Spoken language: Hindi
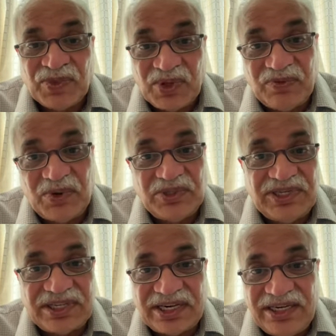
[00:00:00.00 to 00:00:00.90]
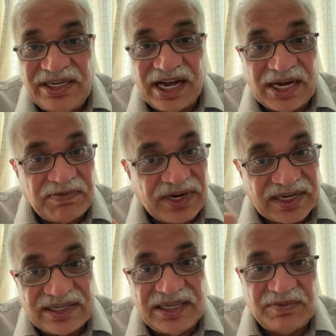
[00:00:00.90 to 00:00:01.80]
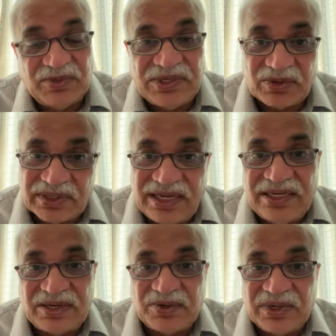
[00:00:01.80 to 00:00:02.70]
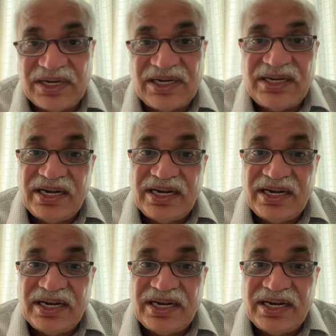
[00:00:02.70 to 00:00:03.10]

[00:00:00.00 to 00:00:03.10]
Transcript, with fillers: तो वो जितनी आप करते थे पूजा उतना ही करोगे